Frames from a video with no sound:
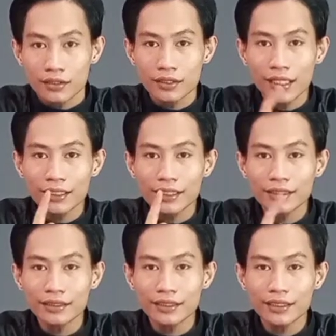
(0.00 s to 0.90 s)

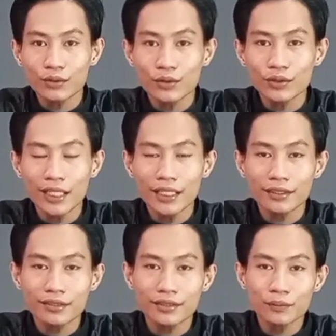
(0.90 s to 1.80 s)
Sedangkan jika turunnya
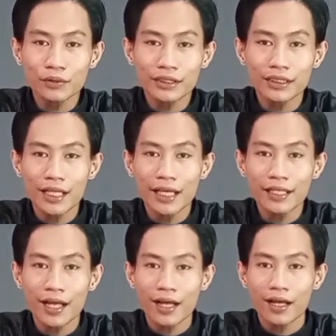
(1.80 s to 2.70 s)
ayat tersebut di
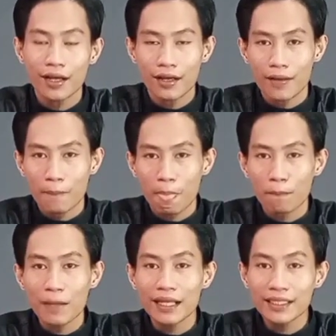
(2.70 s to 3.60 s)
daerah
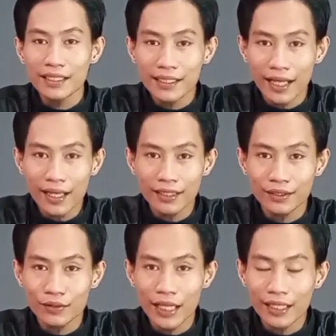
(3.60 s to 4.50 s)
Madinah
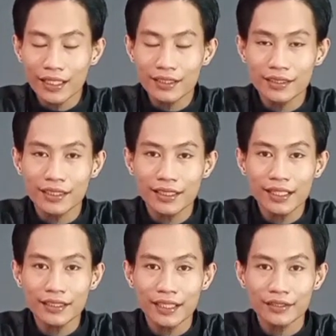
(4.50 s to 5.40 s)
atau daerah di
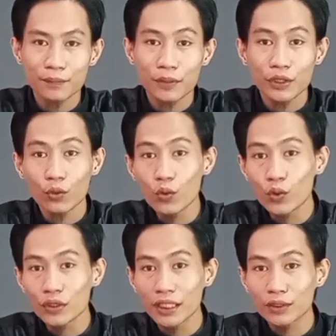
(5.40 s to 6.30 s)
sekitarnya seperti
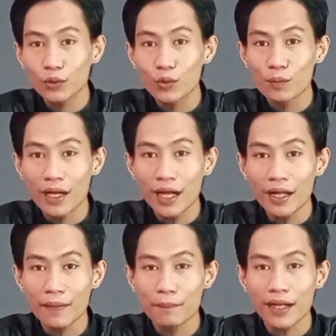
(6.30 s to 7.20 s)
Uhud dan
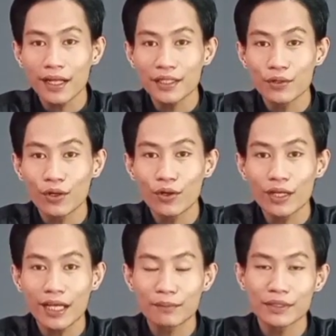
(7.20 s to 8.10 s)
Kuba maka
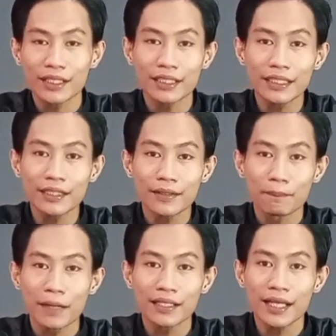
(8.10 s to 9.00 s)
digolongkan menjadi
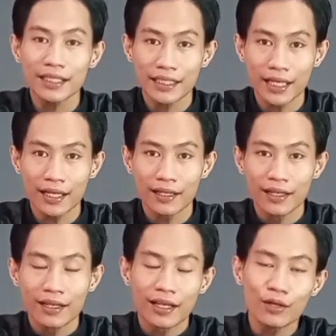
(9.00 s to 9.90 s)

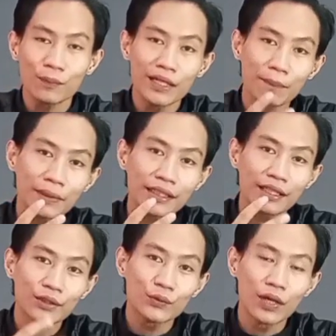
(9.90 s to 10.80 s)
Madaniyah. Lalu pendapat
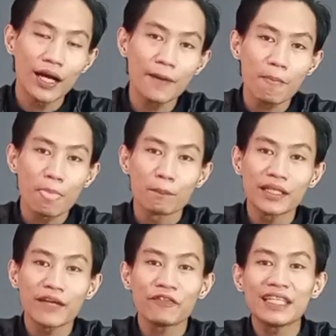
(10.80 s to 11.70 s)
yang kedua
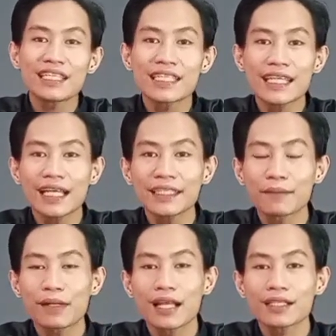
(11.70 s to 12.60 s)

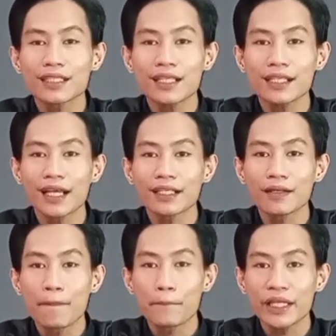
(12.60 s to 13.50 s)
mendefinisikannya
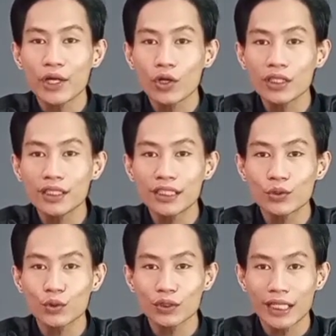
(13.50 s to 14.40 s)
berdasarkan periode
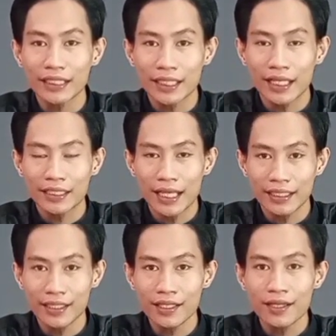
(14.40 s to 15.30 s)
diturunkannya
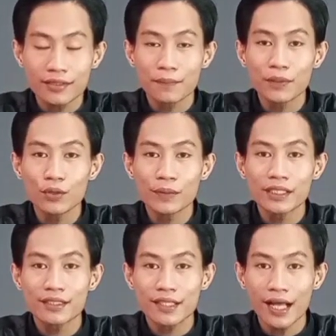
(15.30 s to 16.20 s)
yakni sebelum
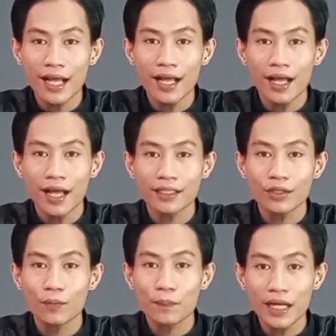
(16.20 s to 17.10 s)
hijrah
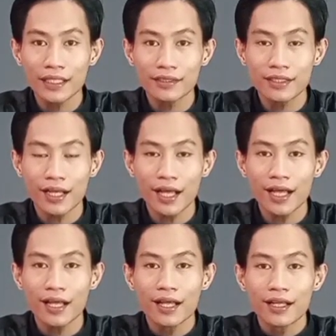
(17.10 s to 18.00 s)
atau
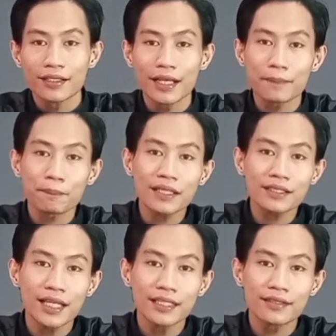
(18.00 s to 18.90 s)
prahijrah dan
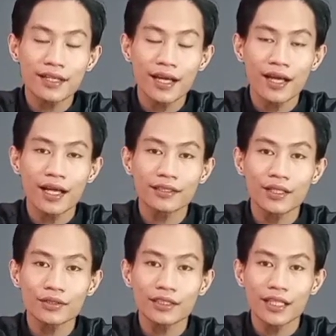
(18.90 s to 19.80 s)
pasca hijrah
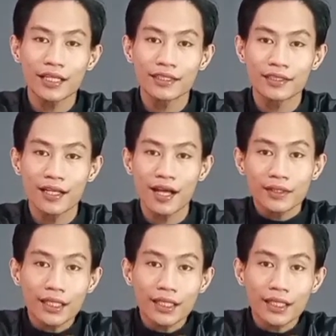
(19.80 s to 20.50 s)
atau setelah hijrah.